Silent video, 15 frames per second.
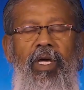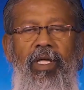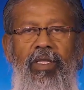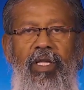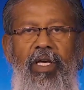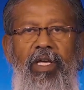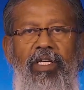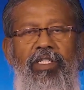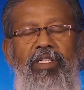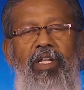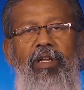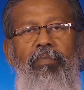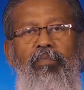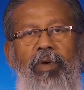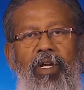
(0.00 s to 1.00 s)
இந்த
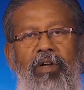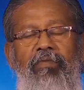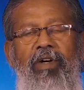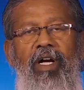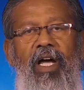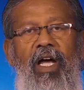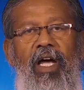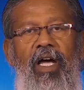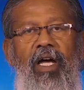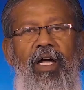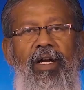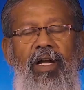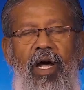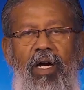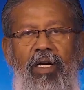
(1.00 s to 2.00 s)
ஈஸ்டர் பெருவிழா
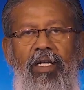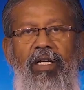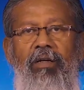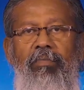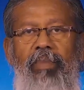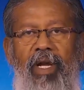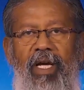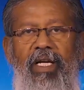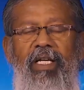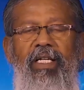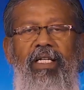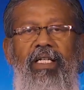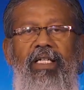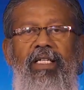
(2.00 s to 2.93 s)
நாளுக்கு பிறகு